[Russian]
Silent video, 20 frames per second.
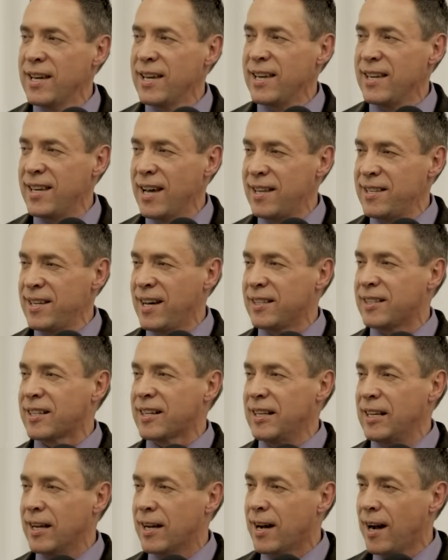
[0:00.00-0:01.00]
и они
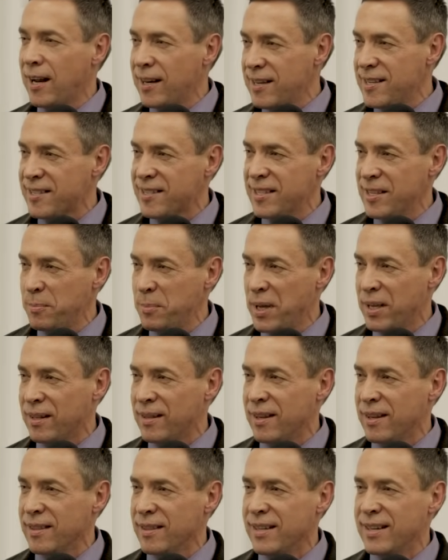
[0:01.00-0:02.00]
откликались
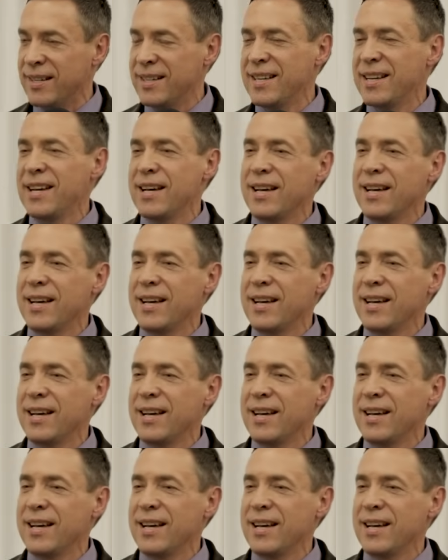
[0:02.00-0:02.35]
немедленно,